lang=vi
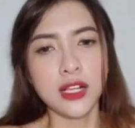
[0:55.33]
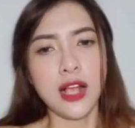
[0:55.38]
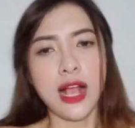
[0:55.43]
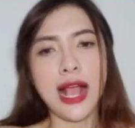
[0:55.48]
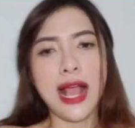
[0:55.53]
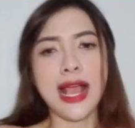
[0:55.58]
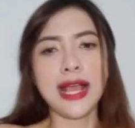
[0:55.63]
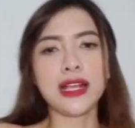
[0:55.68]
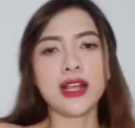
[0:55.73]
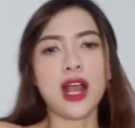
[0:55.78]

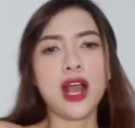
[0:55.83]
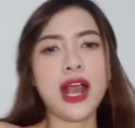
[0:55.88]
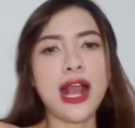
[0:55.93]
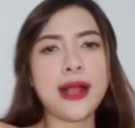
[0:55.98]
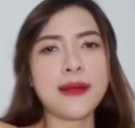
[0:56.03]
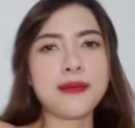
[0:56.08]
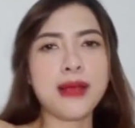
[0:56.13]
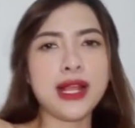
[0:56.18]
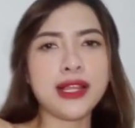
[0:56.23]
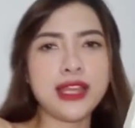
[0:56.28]
Ai có
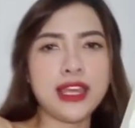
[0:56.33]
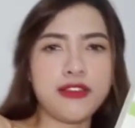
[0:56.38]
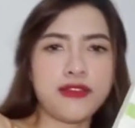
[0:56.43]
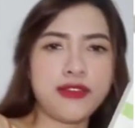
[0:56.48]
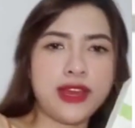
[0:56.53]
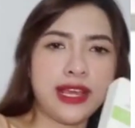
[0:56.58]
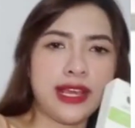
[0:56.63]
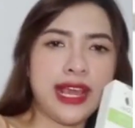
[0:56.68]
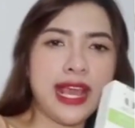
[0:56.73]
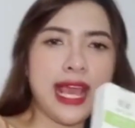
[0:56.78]
thắc mắc gì
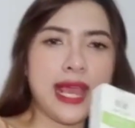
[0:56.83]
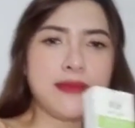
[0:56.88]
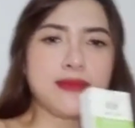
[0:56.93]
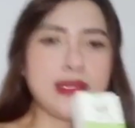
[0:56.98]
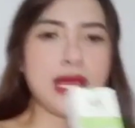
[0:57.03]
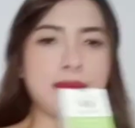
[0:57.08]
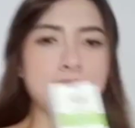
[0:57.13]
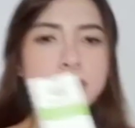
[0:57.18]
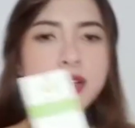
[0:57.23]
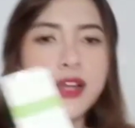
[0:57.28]
về các
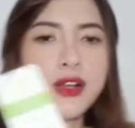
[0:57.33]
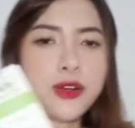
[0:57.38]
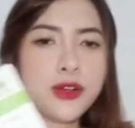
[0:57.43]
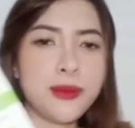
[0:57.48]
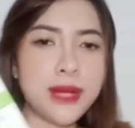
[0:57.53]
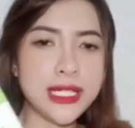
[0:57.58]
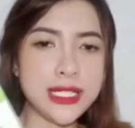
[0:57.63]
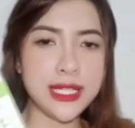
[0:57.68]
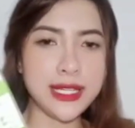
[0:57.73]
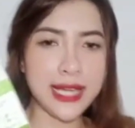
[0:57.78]
em giảm cân
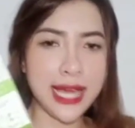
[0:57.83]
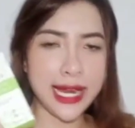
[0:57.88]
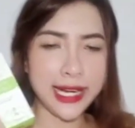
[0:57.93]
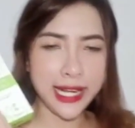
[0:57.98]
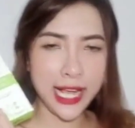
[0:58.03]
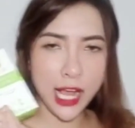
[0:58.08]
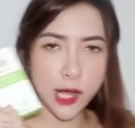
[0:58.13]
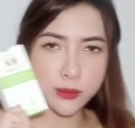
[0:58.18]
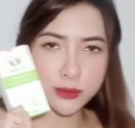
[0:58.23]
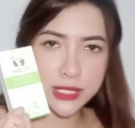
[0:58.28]
của bên chị
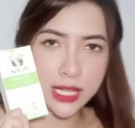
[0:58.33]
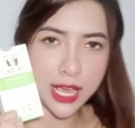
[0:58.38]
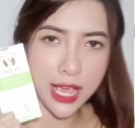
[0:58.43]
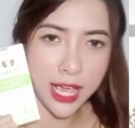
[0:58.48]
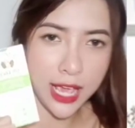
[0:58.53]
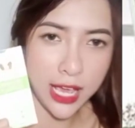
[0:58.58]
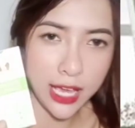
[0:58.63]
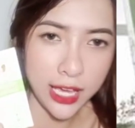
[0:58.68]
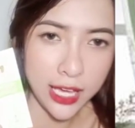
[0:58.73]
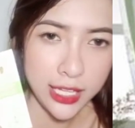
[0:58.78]
Khanh không
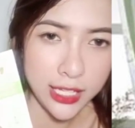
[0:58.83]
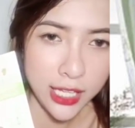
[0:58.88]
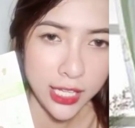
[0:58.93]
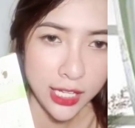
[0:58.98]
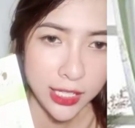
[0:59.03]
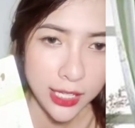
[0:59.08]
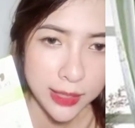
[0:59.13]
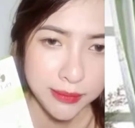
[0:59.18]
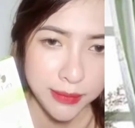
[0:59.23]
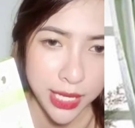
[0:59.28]
nè Thì
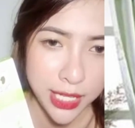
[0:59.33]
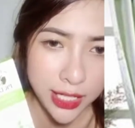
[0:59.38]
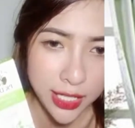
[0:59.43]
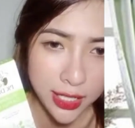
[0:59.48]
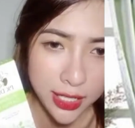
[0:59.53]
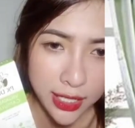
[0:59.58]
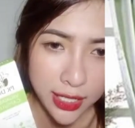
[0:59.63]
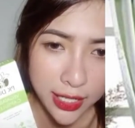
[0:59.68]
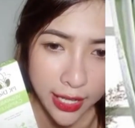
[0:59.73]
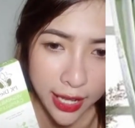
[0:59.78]
nhớ comment
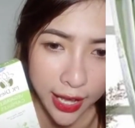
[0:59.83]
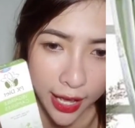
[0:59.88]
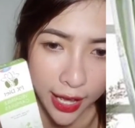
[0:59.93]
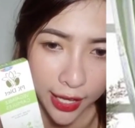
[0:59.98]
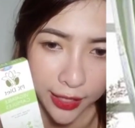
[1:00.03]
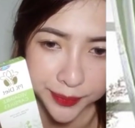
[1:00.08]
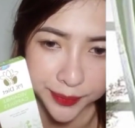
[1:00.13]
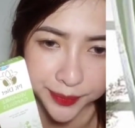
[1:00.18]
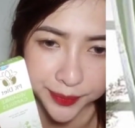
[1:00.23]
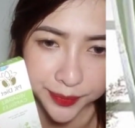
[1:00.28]
cho Linh
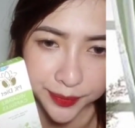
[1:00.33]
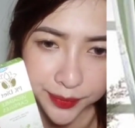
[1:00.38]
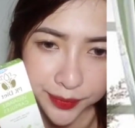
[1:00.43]
nha